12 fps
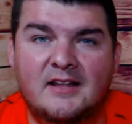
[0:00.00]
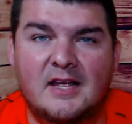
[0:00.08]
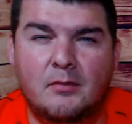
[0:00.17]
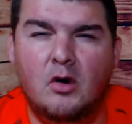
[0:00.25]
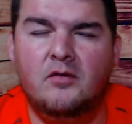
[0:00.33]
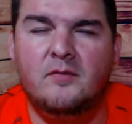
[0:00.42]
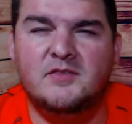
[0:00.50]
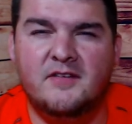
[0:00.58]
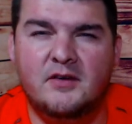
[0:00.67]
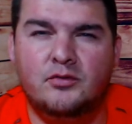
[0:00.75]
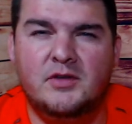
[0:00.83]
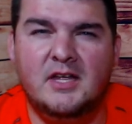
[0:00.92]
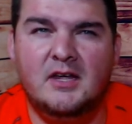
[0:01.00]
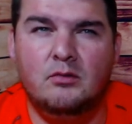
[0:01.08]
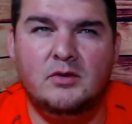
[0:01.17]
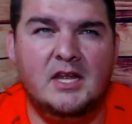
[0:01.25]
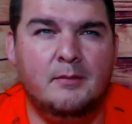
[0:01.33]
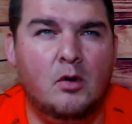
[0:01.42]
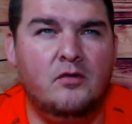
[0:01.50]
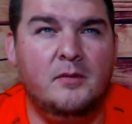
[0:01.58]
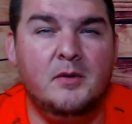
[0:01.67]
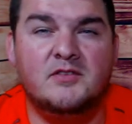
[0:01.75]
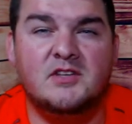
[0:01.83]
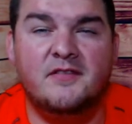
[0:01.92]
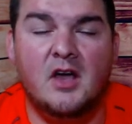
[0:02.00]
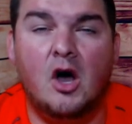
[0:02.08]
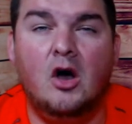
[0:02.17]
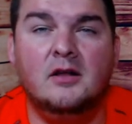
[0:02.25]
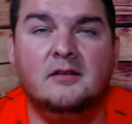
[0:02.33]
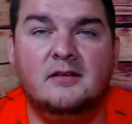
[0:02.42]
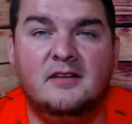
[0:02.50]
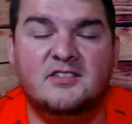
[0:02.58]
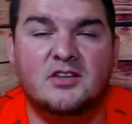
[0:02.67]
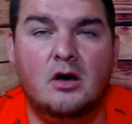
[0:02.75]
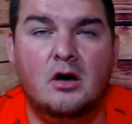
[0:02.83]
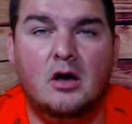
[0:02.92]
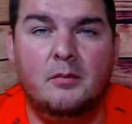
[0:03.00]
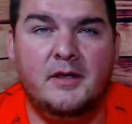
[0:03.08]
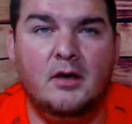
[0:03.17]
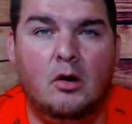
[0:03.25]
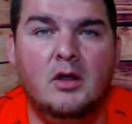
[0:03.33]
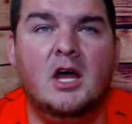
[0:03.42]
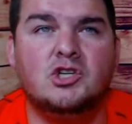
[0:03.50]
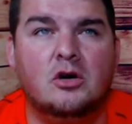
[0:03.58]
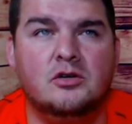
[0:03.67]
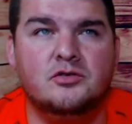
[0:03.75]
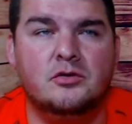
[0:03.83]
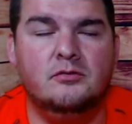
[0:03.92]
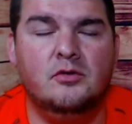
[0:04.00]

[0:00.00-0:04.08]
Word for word: des bons films que vous avez écoutés ou des bons films que vous avez hâte qui sortent, puis on en jase.